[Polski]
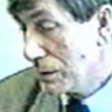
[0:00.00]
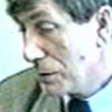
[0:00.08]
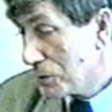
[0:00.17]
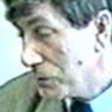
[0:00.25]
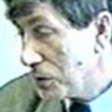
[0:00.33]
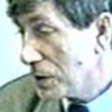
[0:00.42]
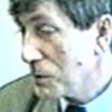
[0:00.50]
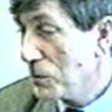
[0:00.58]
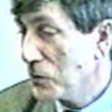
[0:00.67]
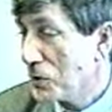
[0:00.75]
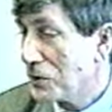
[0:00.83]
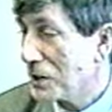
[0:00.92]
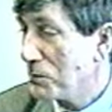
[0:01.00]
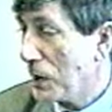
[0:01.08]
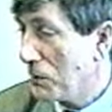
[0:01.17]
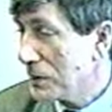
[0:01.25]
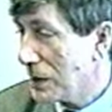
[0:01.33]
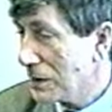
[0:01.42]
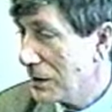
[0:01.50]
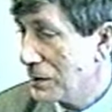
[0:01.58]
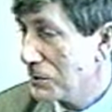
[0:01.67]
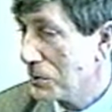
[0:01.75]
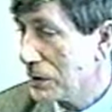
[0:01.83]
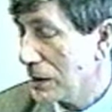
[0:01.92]
Ja oczywiście nie mówię o tych małych takich
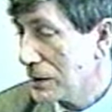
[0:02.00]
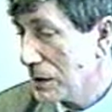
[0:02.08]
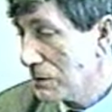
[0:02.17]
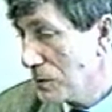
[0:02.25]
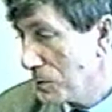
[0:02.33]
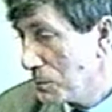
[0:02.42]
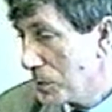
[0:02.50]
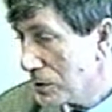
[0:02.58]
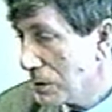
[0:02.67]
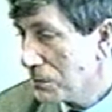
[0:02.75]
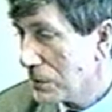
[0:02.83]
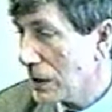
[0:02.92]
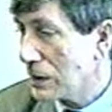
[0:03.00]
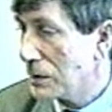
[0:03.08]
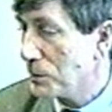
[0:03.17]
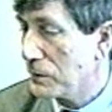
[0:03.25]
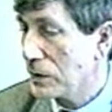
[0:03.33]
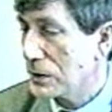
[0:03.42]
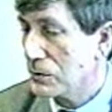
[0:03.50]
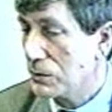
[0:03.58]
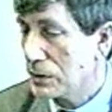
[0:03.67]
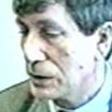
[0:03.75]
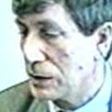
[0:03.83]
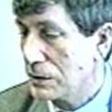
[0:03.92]
sukcesach, no bo są tu jakieś pewne
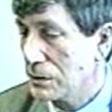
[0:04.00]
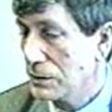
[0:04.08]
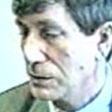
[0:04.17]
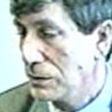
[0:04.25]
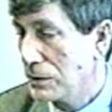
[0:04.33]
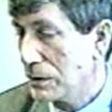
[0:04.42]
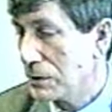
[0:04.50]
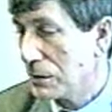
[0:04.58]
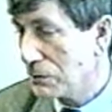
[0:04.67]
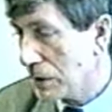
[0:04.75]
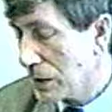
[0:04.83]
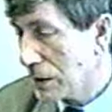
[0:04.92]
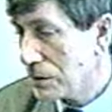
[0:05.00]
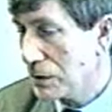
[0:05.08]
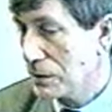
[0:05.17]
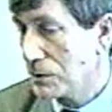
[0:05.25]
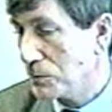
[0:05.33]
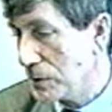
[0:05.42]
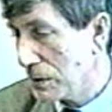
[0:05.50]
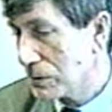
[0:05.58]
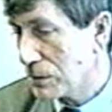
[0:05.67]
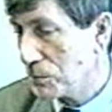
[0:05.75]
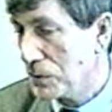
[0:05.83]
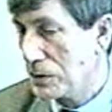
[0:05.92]
sukcesy, gdzie człowieka cieszy, mnie
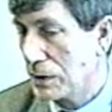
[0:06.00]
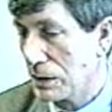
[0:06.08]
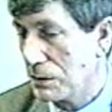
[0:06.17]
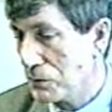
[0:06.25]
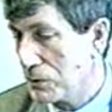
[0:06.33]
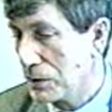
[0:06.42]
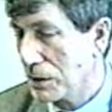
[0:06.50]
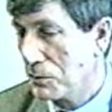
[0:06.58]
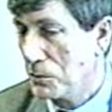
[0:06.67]
osobiście jako wójta